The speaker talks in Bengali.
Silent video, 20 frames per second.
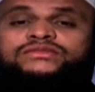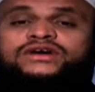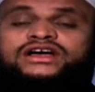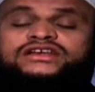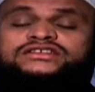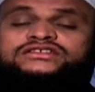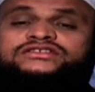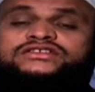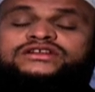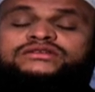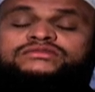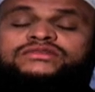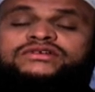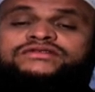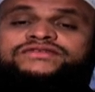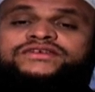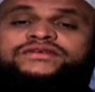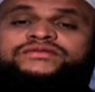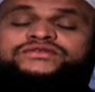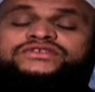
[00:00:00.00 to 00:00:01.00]
বাস
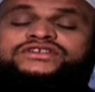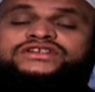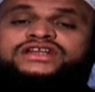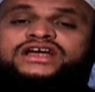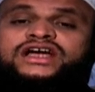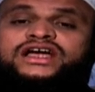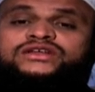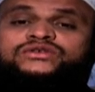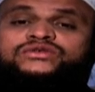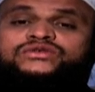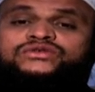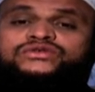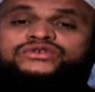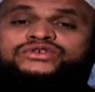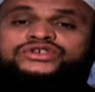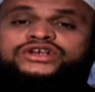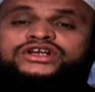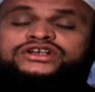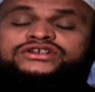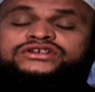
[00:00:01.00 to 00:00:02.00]
নম্বর ফিফটি নাইন
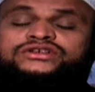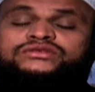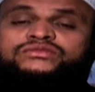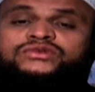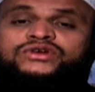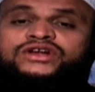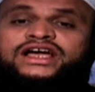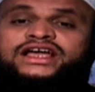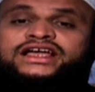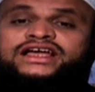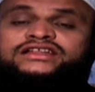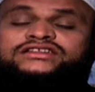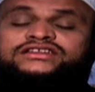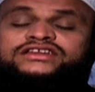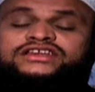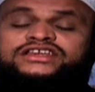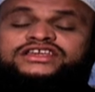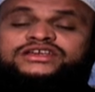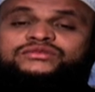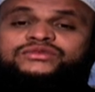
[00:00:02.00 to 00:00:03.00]
উনষাট নম্বর
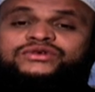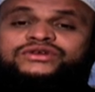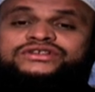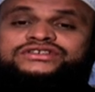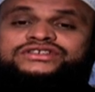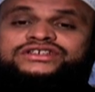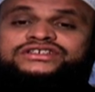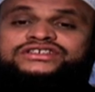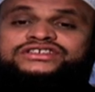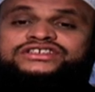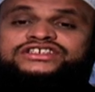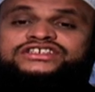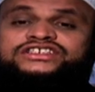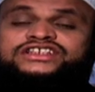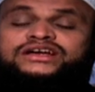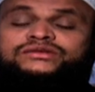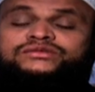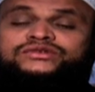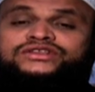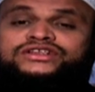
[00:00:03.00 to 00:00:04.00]
আয়াতে কি বলেছেন
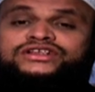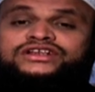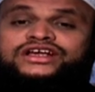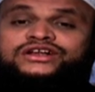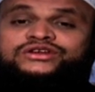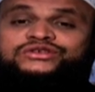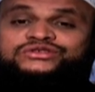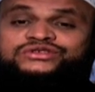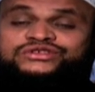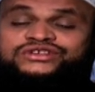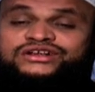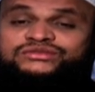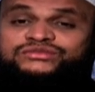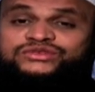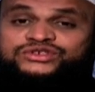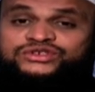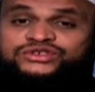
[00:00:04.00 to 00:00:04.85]
সেটা আমাদের আলোচনার